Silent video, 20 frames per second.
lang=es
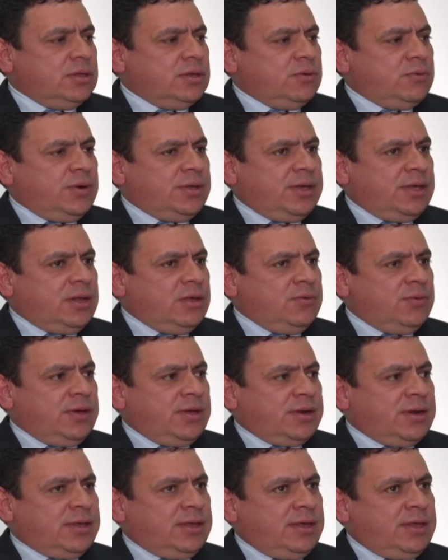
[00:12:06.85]
cualquier ayuda
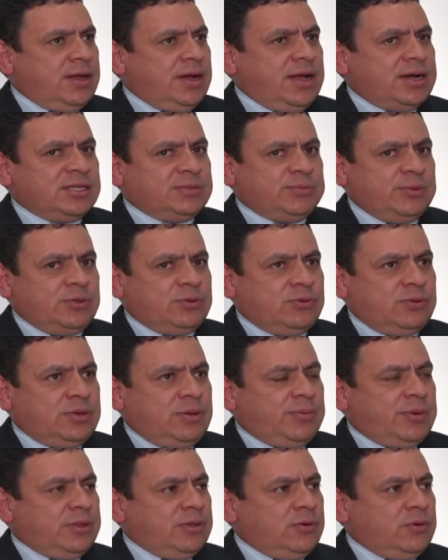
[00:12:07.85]
que requieran al respecto
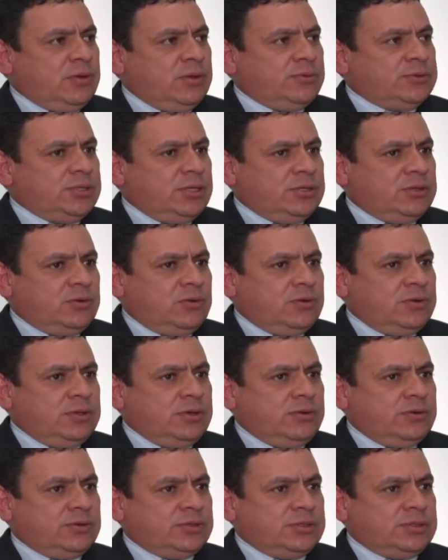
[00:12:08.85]
del manejo de libros
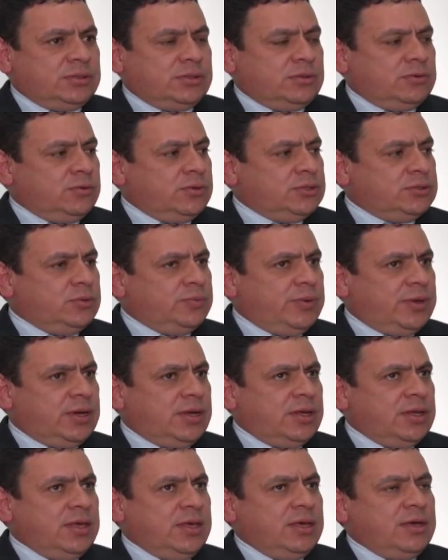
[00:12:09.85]
electrónicos, todo eso
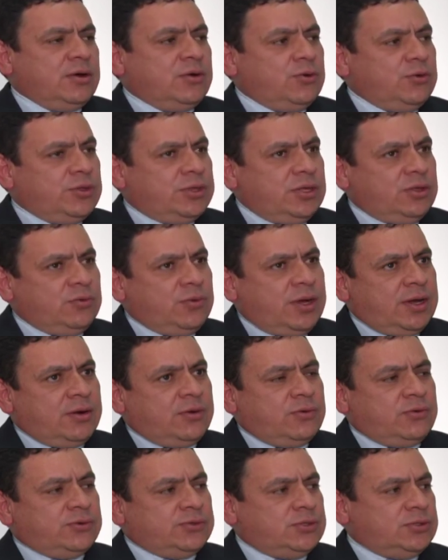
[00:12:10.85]
para continuar
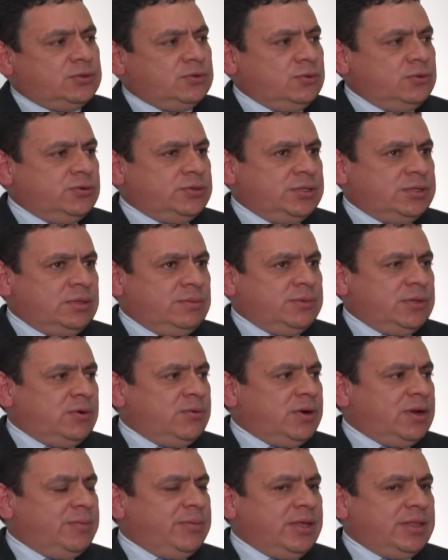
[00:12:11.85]
con los estudios y
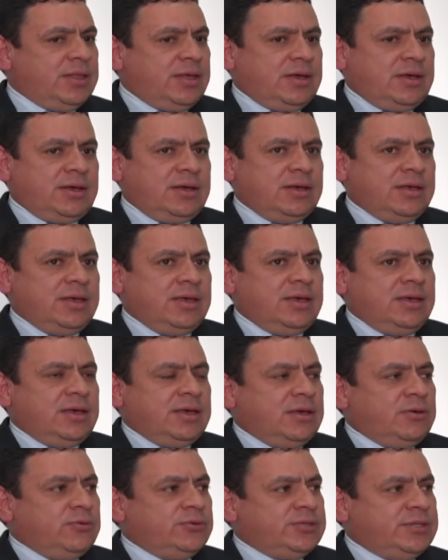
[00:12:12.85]
terminar una meta
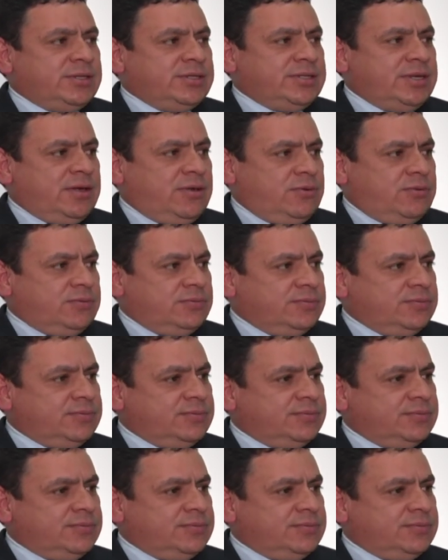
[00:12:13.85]
que uno se ha trazado.